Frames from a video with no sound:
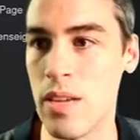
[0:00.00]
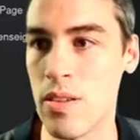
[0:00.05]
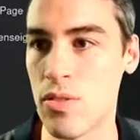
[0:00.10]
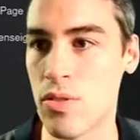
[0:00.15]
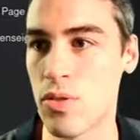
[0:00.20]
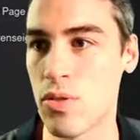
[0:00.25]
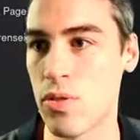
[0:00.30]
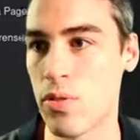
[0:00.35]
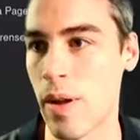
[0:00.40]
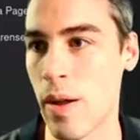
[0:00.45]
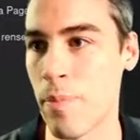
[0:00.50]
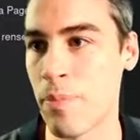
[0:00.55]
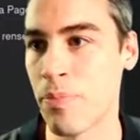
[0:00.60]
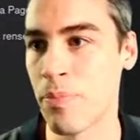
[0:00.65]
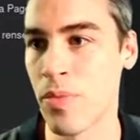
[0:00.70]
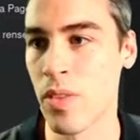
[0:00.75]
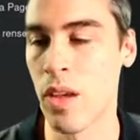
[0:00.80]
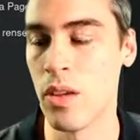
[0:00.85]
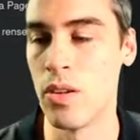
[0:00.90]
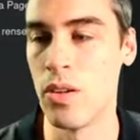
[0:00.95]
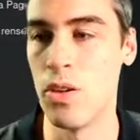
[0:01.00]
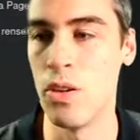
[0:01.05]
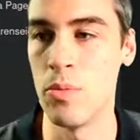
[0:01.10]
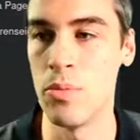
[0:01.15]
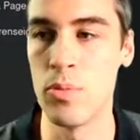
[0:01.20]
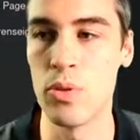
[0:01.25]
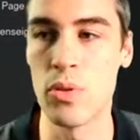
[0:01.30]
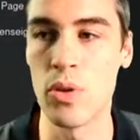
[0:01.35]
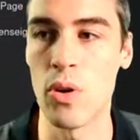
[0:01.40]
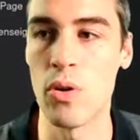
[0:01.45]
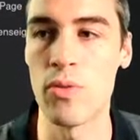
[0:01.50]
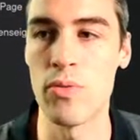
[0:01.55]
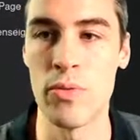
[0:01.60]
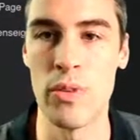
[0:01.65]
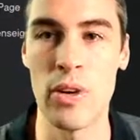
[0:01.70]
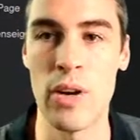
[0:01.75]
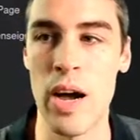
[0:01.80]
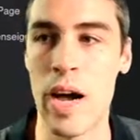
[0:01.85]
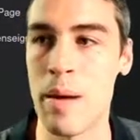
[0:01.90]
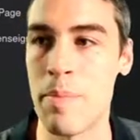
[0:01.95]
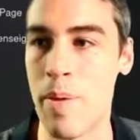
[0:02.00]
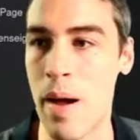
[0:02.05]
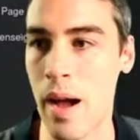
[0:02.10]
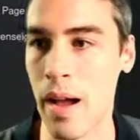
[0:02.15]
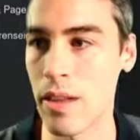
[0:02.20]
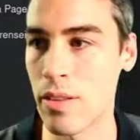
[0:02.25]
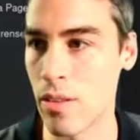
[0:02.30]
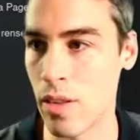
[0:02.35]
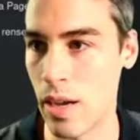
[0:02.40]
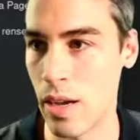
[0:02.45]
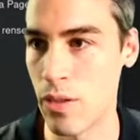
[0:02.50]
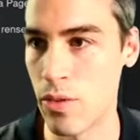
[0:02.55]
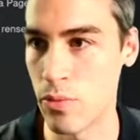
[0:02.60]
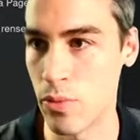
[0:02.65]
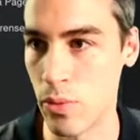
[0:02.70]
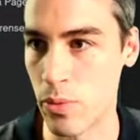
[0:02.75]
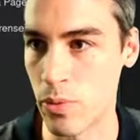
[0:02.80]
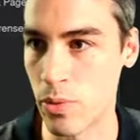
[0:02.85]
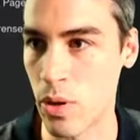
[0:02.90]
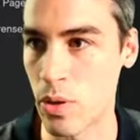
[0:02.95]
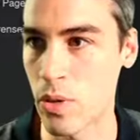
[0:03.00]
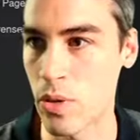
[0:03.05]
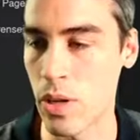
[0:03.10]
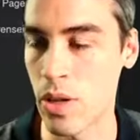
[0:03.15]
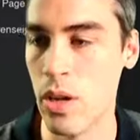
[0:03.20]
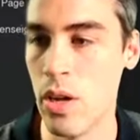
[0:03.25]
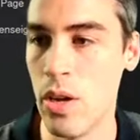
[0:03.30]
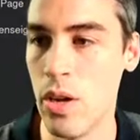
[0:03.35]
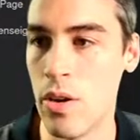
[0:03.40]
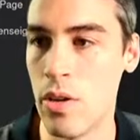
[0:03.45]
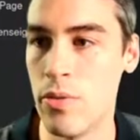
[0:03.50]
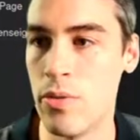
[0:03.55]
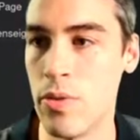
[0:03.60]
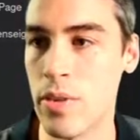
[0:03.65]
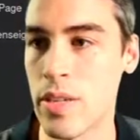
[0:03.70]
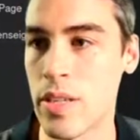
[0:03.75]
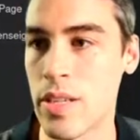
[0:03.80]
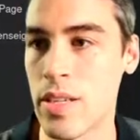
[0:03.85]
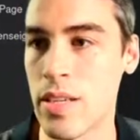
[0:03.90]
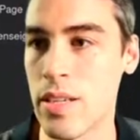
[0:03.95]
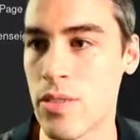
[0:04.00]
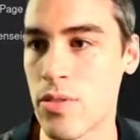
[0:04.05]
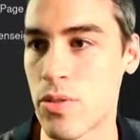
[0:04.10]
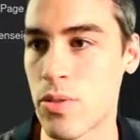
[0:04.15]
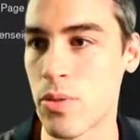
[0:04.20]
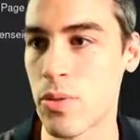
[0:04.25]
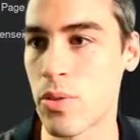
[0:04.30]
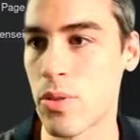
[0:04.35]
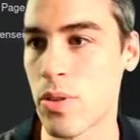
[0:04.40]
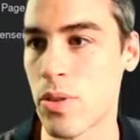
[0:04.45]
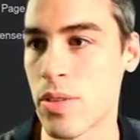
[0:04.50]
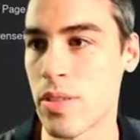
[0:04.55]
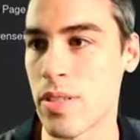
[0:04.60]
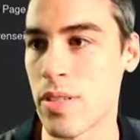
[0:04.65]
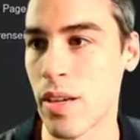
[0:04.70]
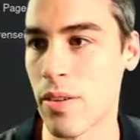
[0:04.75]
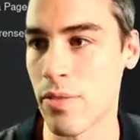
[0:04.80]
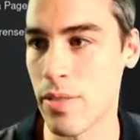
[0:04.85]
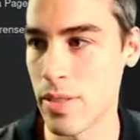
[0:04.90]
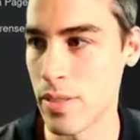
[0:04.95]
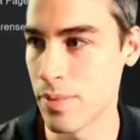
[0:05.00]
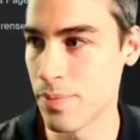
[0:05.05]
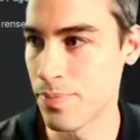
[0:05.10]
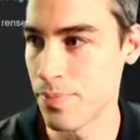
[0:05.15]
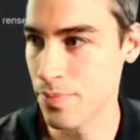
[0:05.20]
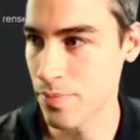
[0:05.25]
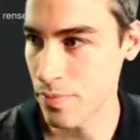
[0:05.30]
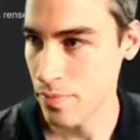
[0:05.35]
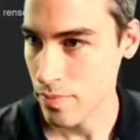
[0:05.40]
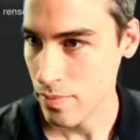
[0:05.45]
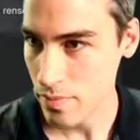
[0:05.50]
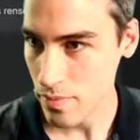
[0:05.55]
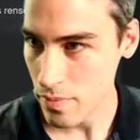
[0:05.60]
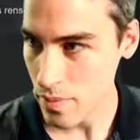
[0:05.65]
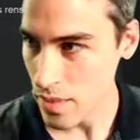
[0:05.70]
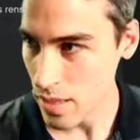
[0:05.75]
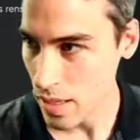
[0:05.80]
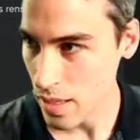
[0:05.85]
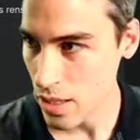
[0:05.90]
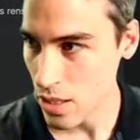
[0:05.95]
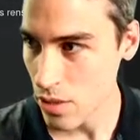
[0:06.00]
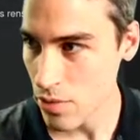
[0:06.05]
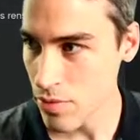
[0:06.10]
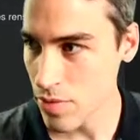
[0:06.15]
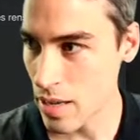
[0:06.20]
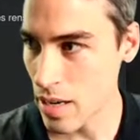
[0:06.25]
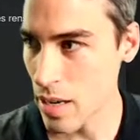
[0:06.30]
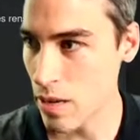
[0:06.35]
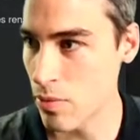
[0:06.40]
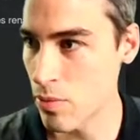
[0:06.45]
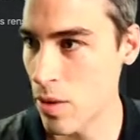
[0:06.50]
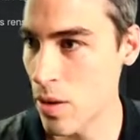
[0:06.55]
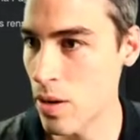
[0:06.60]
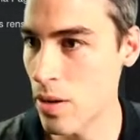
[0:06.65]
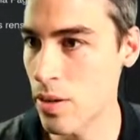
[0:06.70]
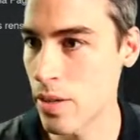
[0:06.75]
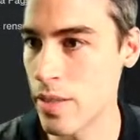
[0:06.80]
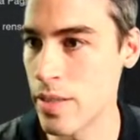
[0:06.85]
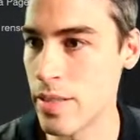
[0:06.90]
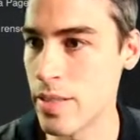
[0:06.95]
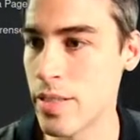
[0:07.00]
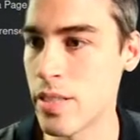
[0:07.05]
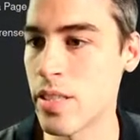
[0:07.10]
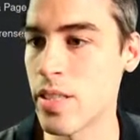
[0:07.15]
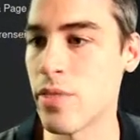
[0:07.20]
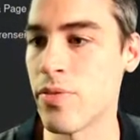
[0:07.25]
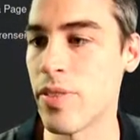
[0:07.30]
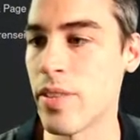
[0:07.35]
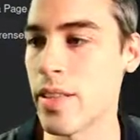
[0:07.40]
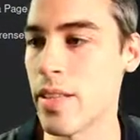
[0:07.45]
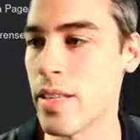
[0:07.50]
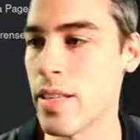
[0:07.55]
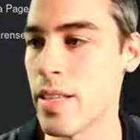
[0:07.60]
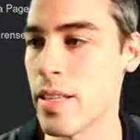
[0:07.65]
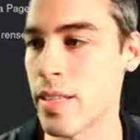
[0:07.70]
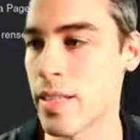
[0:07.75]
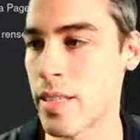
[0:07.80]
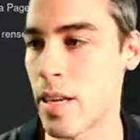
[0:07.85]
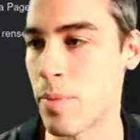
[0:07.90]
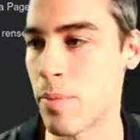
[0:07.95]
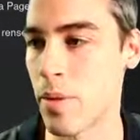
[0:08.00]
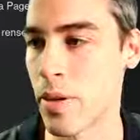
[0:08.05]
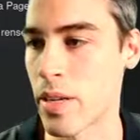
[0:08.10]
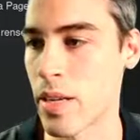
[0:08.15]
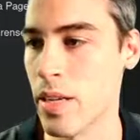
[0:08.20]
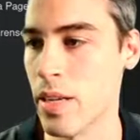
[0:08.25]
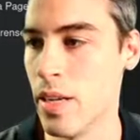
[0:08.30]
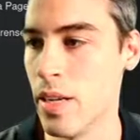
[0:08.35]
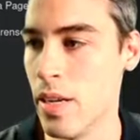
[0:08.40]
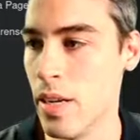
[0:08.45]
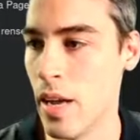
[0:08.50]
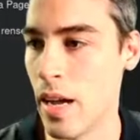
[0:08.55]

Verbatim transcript: et souvent, le bouton va apparaître à nouveau. Donc, vous cliquez sur Service. Et là, vous allez avoir, ici j'ai fait des exemples, ok?